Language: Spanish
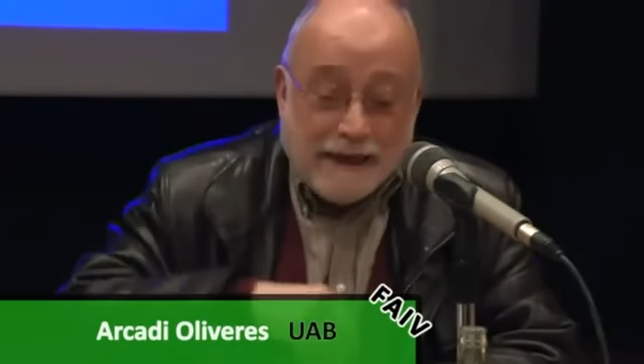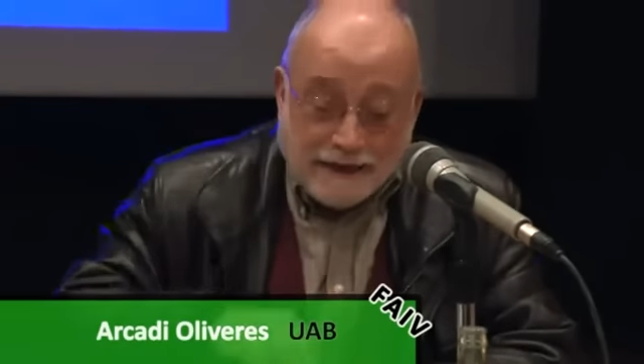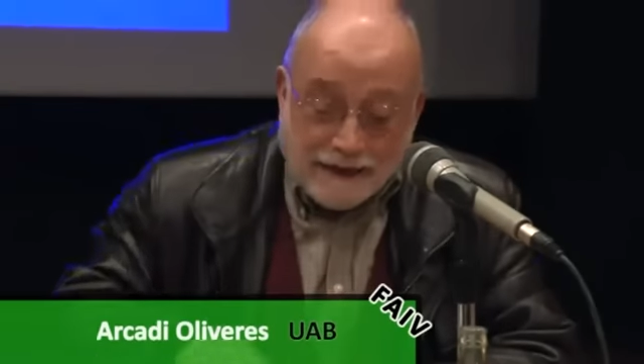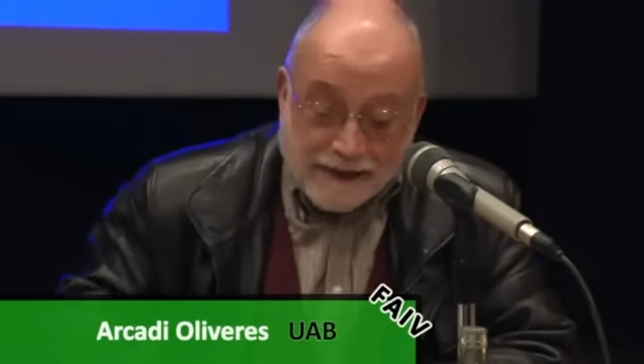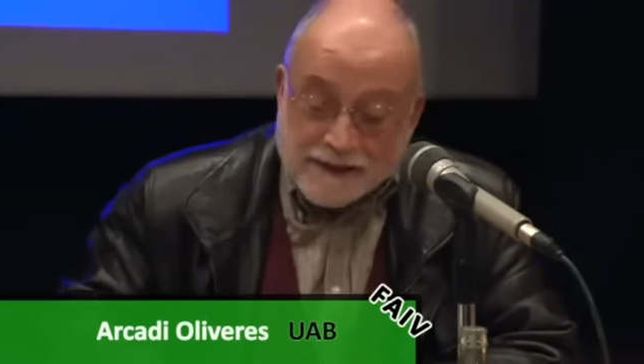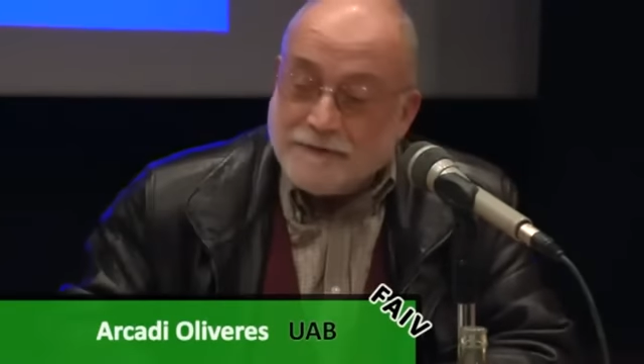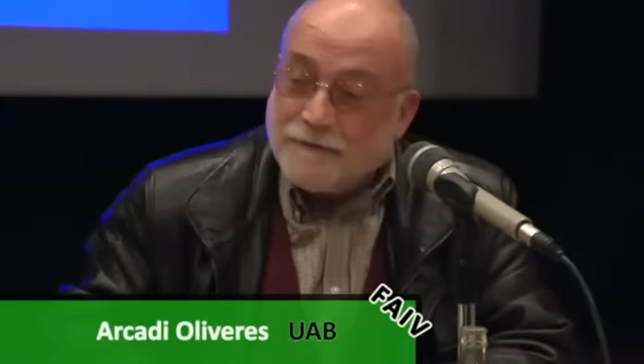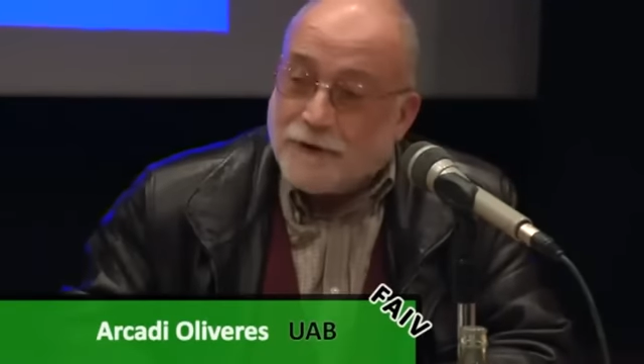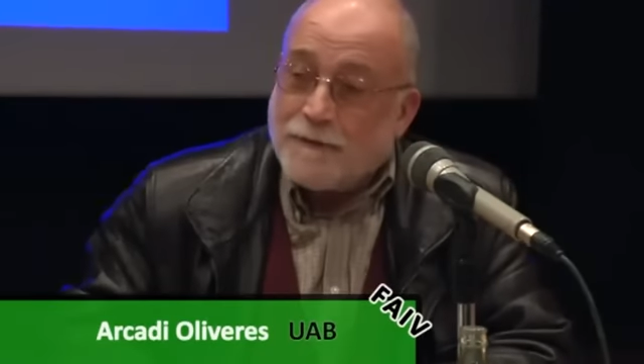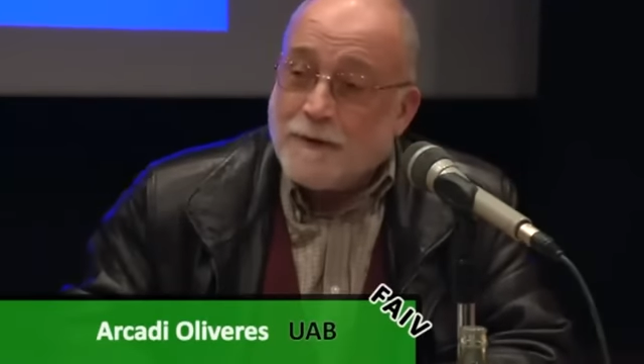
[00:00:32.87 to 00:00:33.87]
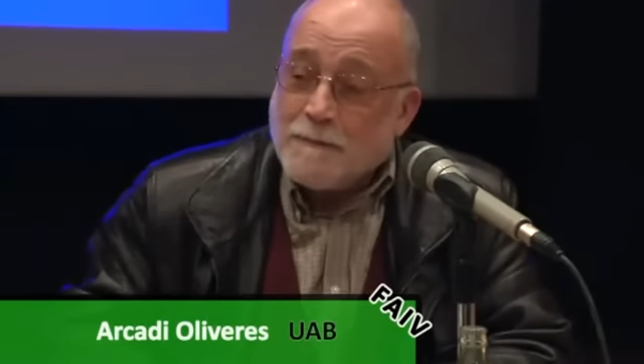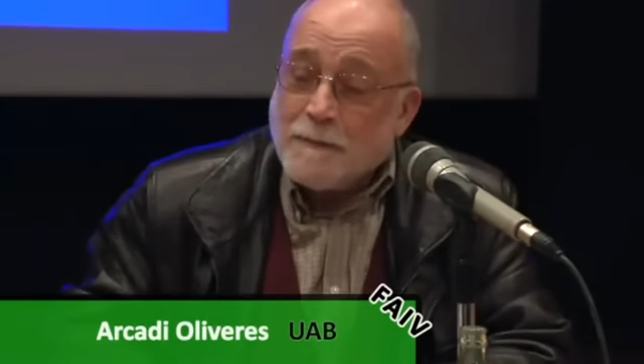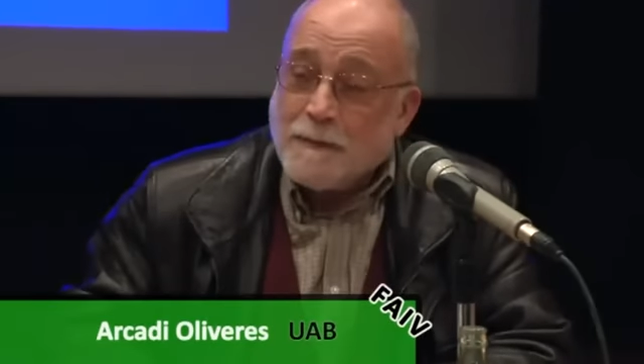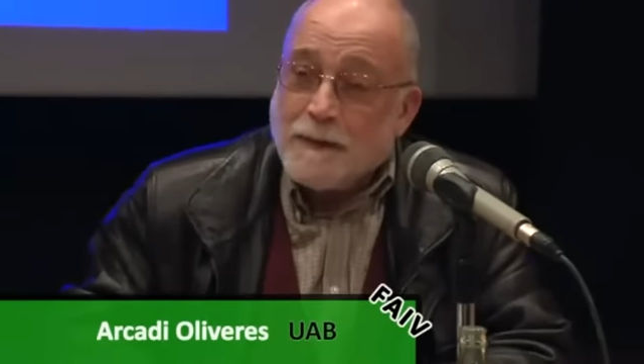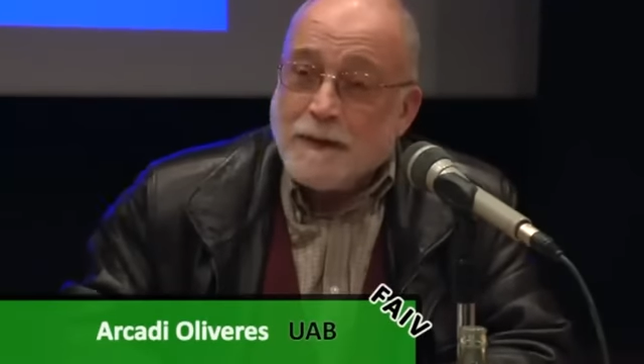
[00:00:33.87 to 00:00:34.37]
en el que se informa
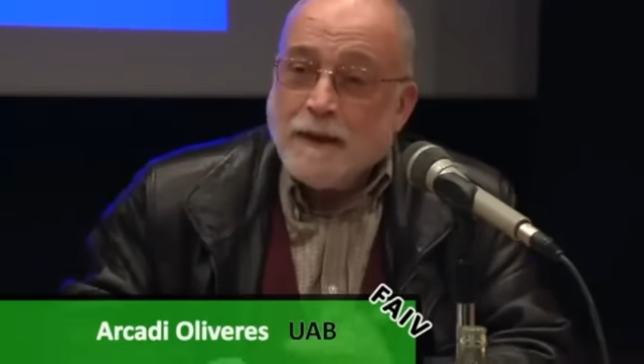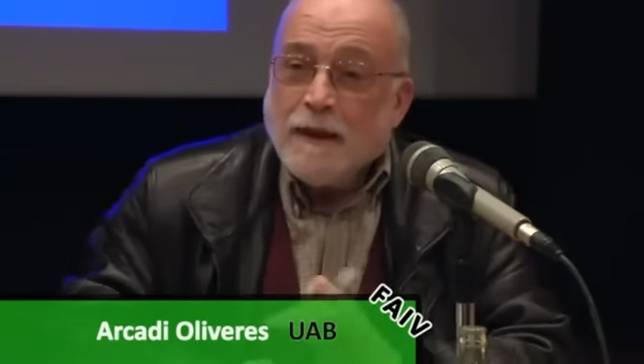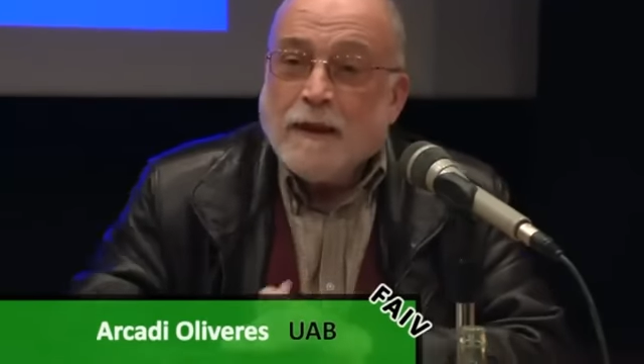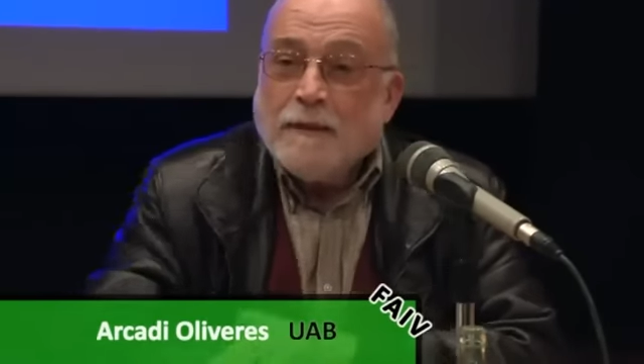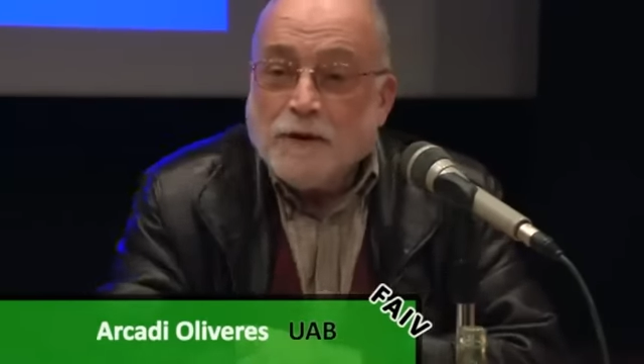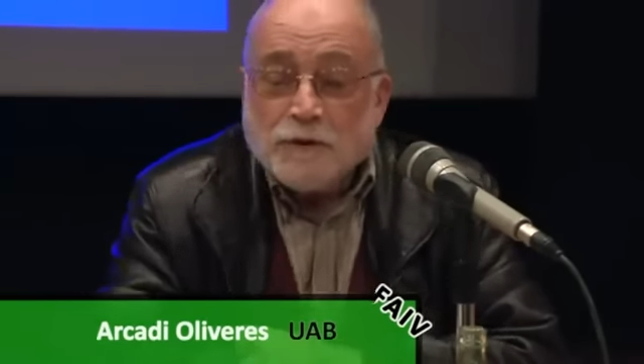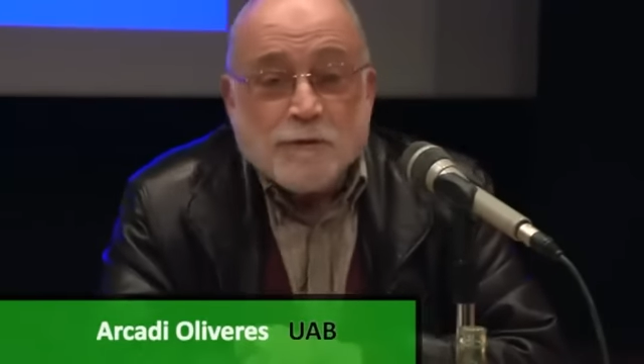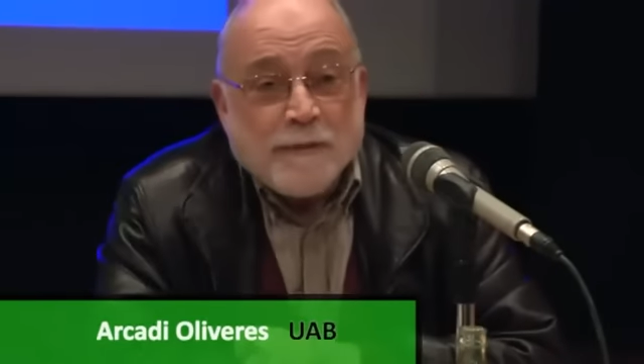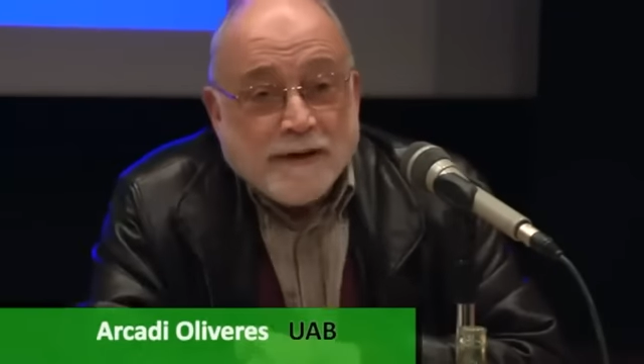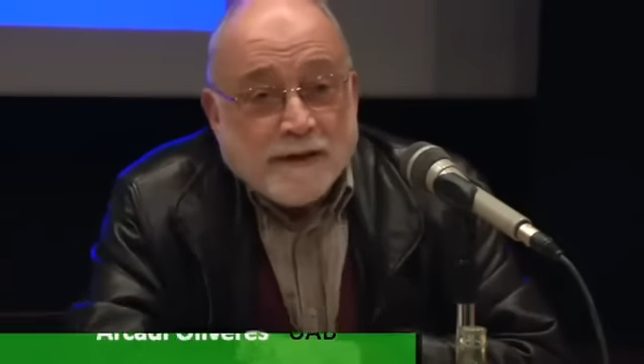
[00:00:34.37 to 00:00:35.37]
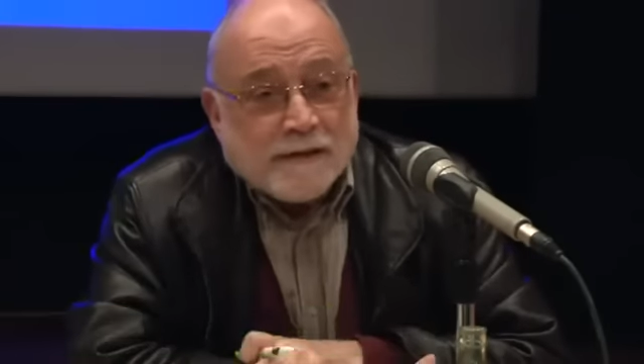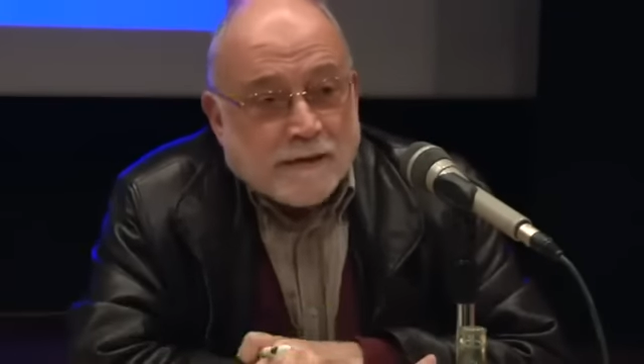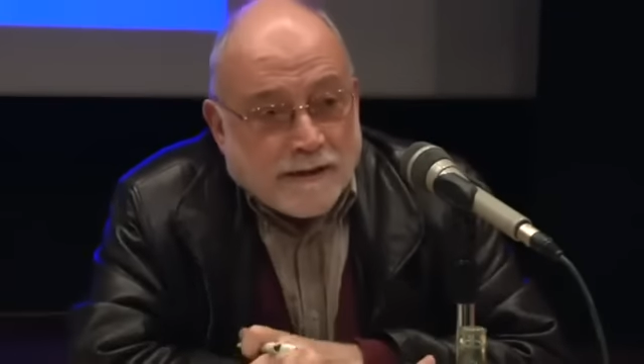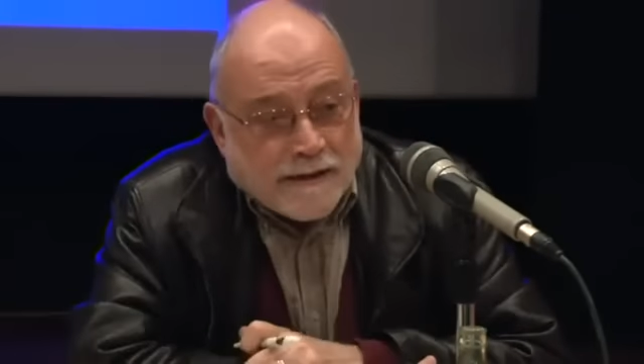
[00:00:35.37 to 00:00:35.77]
de otro país,